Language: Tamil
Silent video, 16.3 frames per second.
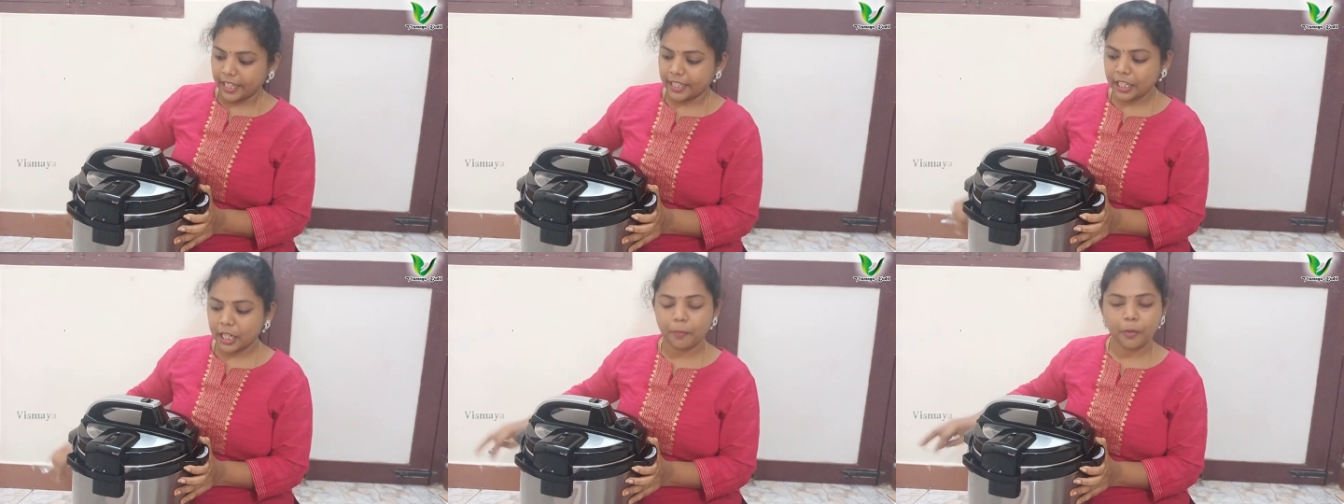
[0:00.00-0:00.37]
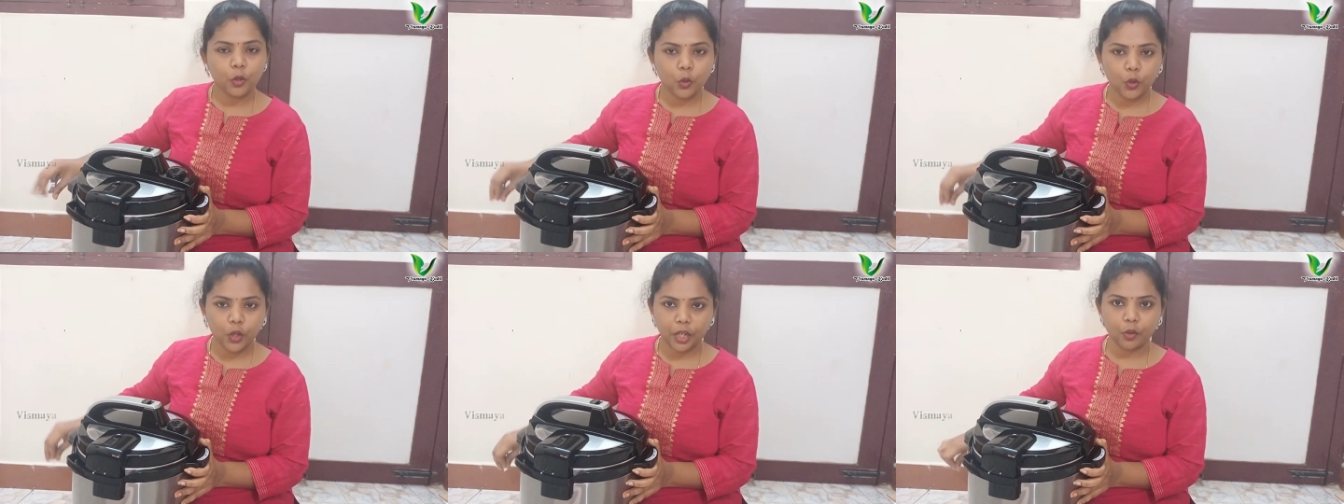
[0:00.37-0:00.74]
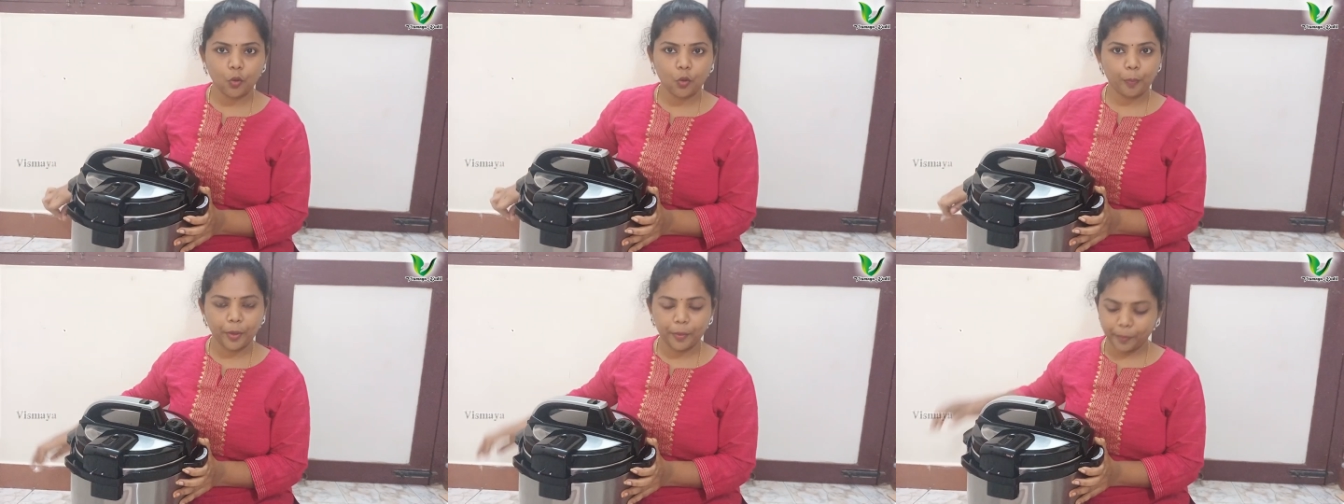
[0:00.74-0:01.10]
இது நம்ம
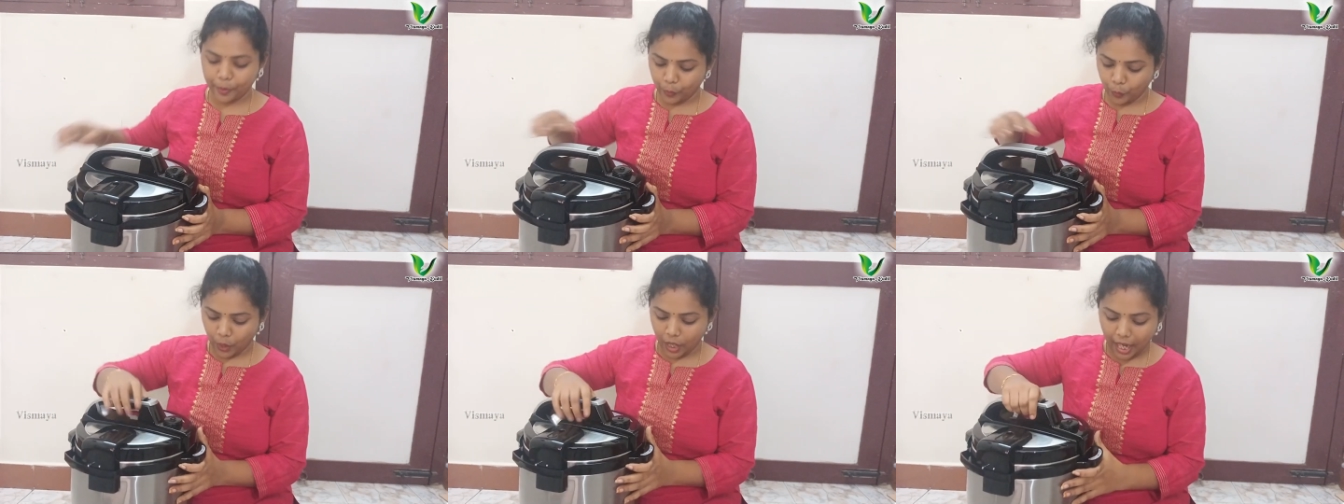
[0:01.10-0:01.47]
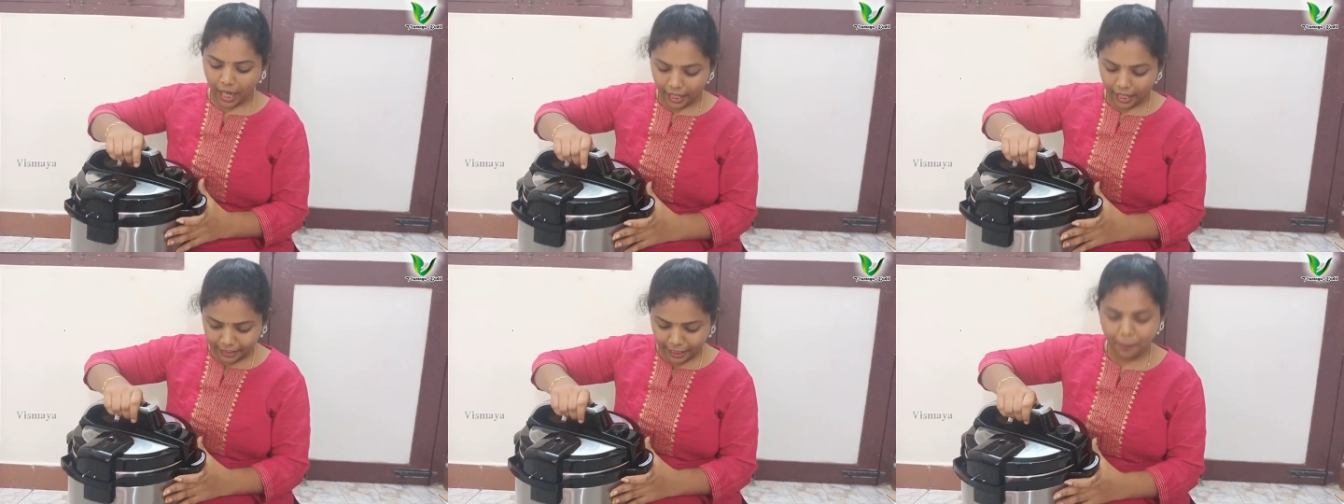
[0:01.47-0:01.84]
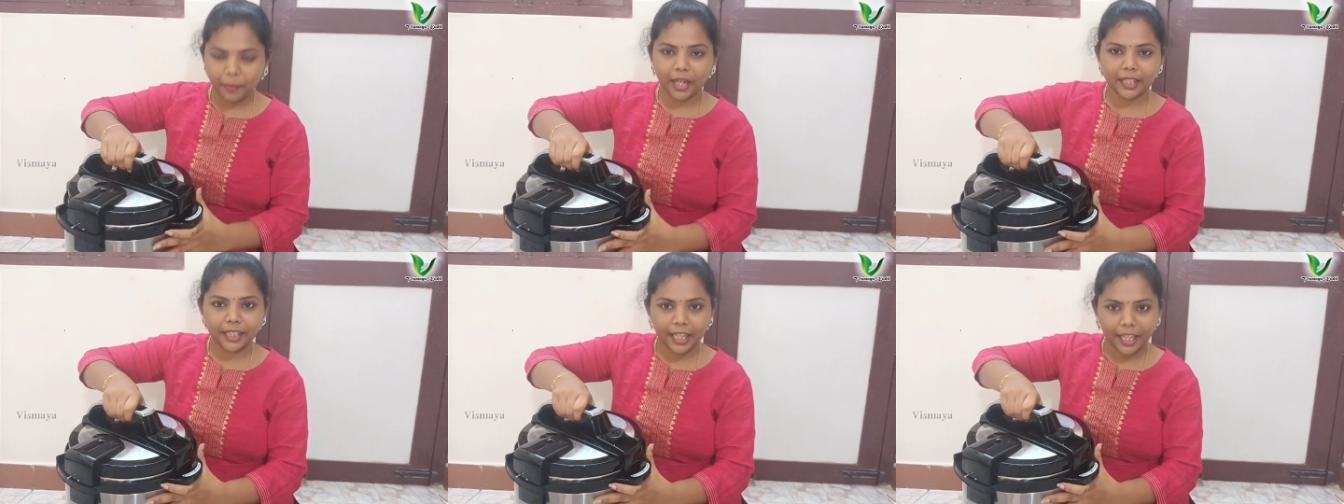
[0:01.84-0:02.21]
குக்கர் ஓப்பன் பண்ணுவோம்ல அதே
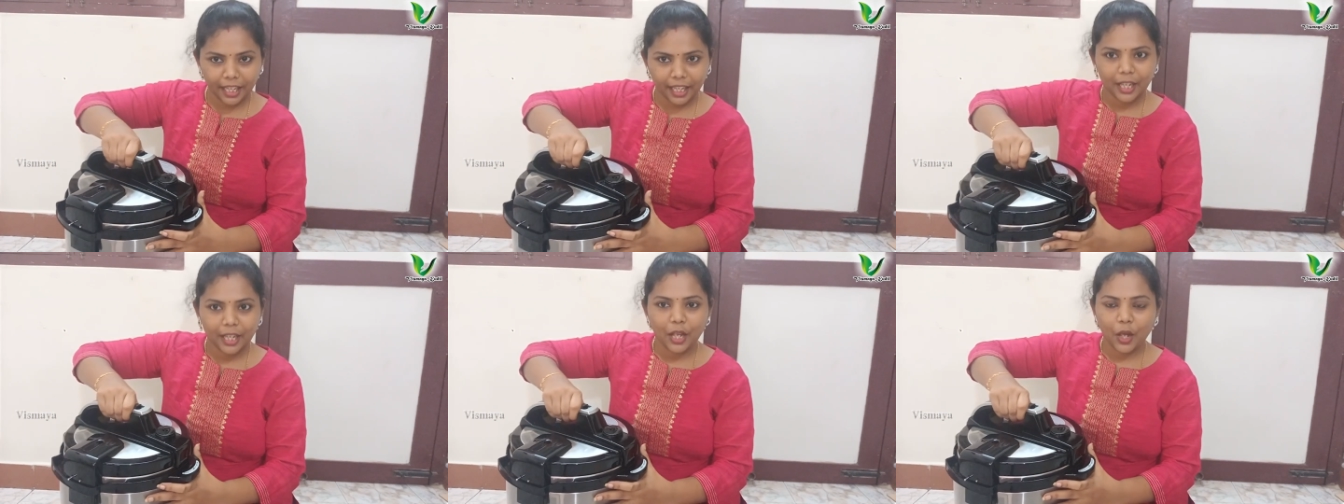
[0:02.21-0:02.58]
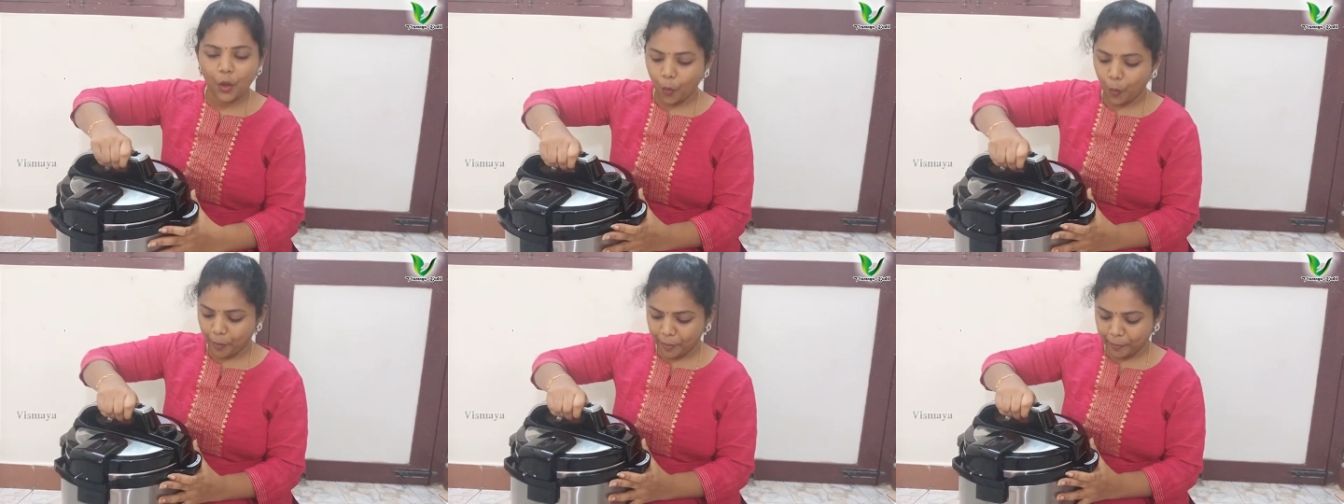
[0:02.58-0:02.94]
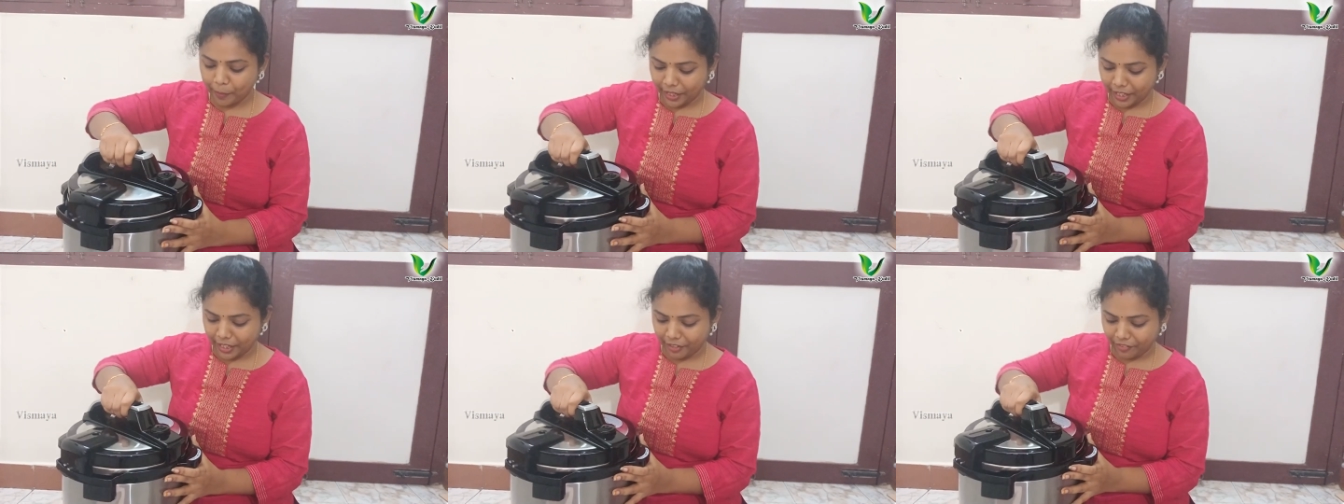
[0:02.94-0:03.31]
மாதிரி ஓப்பன்
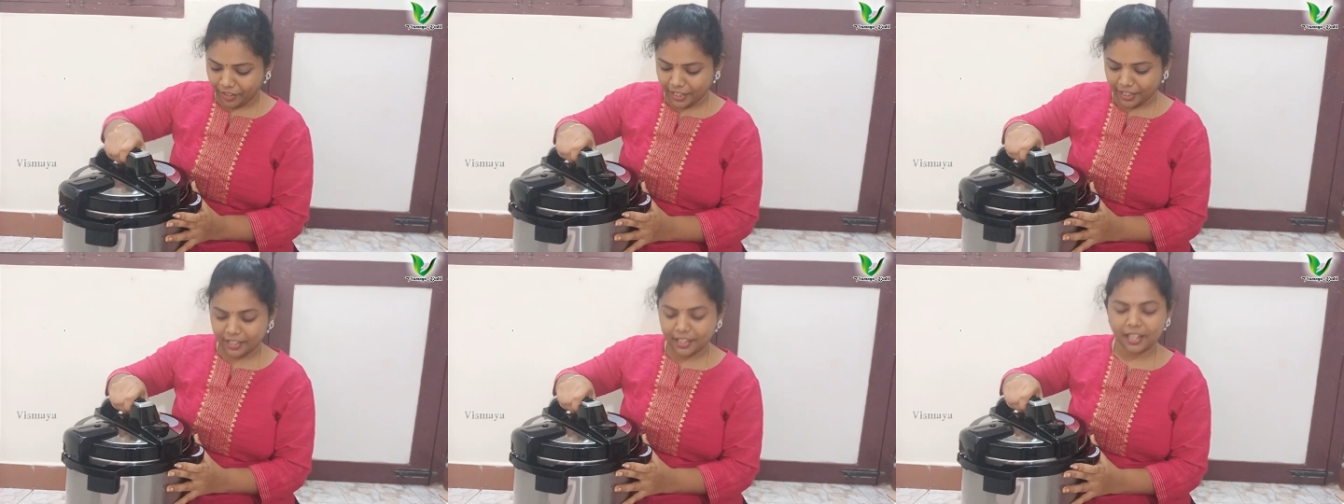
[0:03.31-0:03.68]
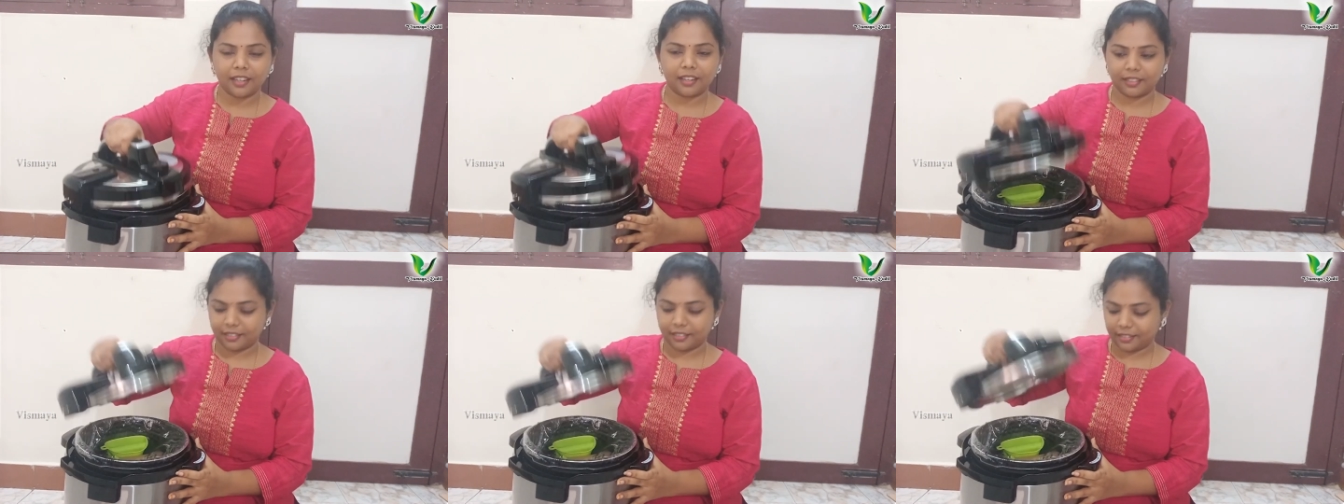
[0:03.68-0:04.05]
பண்ணிட வேண்டியதான்